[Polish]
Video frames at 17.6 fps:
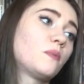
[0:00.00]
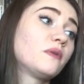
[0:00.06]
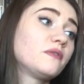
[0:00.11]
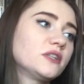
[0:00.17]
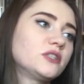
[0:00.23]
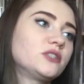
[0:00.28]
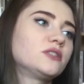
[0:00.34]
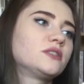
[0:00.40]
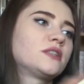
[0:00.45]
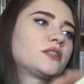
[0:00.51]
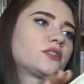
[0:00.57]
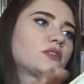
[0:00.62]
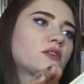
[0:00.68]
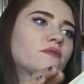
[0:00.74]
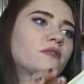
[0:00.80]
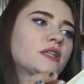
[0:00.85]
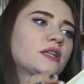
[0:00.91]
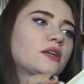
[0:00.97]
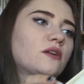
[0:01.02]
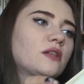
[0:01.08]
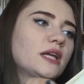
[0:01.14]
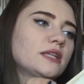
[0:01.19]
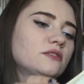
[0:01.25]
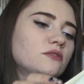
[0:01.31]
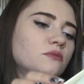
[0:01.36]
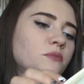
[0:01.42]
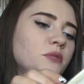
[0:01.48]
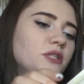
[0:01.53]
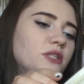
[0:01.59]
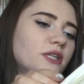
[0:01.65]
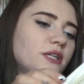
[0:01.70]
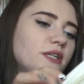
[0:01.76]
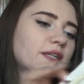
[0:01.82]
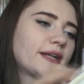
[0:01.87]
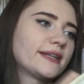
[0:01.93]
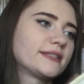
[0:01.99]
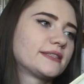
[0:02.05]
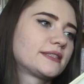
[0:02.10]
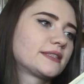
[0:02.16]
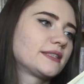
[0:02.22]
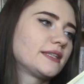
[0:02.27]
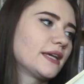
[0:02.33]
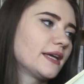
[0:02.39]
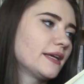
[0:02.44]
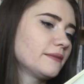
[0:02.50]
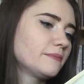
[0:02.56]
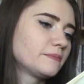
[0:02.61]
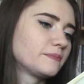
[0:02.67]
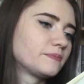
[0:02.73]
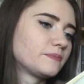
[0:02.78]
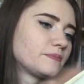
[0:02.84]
Opowieści z zaczarowanego lasu, mity greckie,